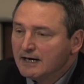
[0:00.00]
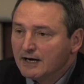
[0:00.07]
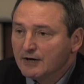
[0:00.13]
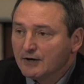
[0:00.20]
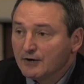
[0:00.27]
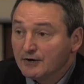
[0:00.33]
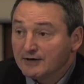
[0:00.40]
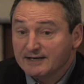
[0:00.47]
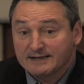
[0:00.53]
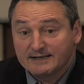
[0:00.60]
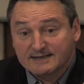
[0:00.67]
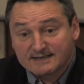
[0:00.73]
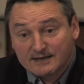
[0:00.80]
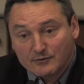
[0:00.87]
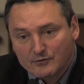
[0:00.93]
il y a
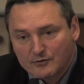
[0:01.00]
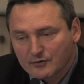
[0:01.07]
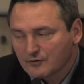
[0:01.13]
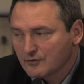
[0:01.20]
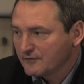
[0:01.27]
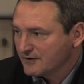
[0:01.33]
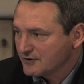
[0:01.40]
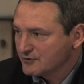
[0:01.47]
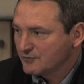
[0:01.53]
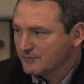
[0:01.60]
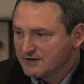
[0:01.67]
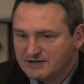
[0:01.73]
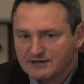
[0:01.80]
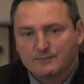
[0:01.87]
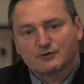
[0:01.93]
des cellules de conversion en
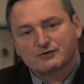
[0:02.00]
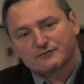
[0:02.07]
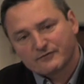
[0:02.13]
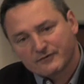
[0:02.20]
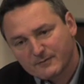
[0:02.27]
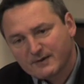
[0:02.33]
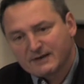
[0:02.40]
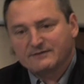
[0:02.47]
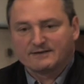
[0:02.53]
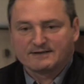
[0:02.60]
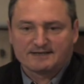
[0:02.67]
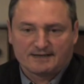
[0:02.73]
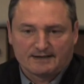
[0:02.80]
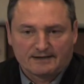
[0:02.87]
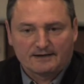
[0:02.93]
Belgique. Bon, je ne vous fais pas les
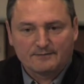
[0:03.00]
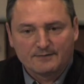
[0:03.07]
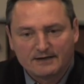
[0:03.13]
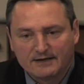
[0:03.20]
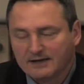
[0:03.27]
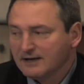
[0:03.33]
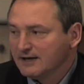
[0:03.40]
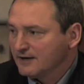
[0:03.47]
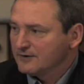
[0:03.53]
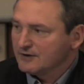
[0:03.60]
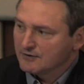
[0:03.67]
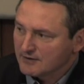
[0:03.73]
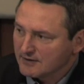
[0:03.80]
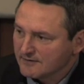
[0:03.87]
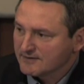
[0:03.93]
27, hein, mais
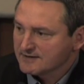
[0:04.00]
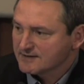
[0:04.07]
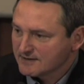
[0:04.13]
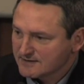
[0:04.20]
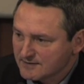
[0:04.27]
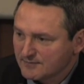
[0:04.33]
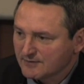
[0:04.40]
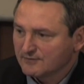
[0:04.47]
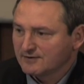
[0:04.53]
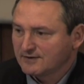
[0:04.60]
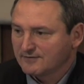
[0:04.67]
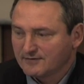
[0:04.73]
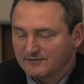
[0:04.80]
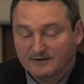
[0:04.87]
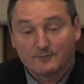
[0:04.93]
d'ailleurs les 27, ce n'est pas tout
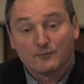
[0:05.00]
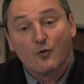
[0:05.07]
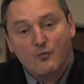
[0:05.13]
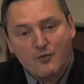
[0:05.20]
à fait vrai, mais au